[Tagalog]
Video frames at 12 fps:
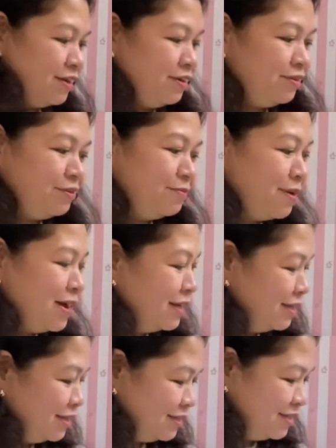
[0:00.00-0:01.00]
O, diba?
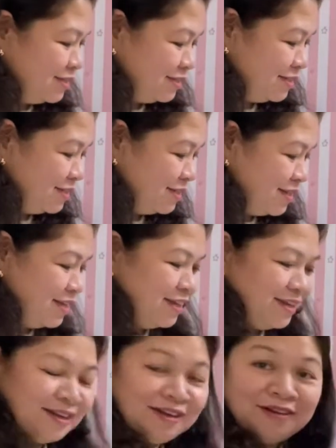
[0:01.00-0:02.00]

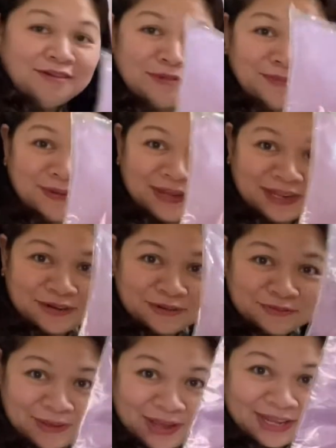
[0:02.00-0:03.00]
O, may pag ganun
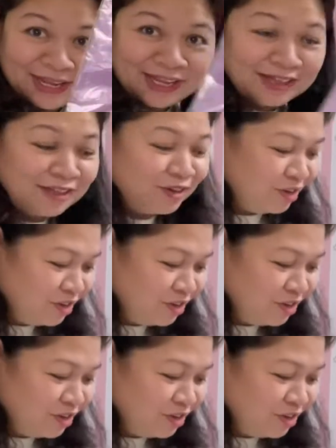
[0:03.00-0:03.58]
pa. Ito,